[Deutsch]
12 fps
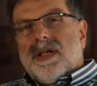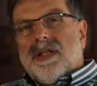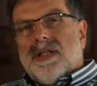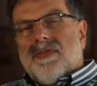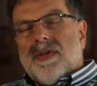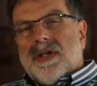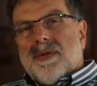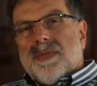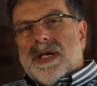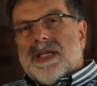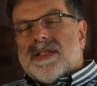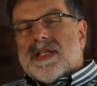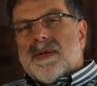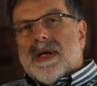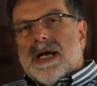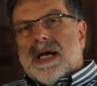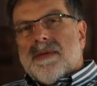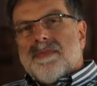die wir
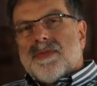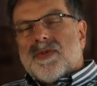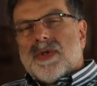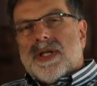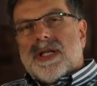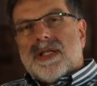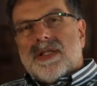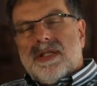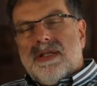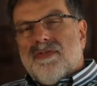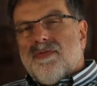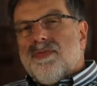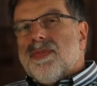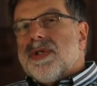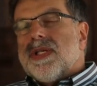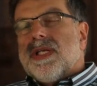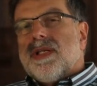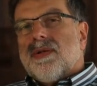gemeinsam haben, zu einer tiefen
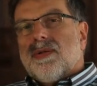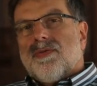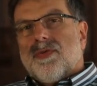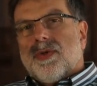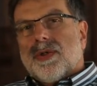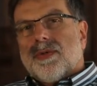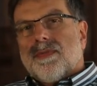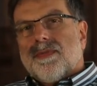Begegnung führen.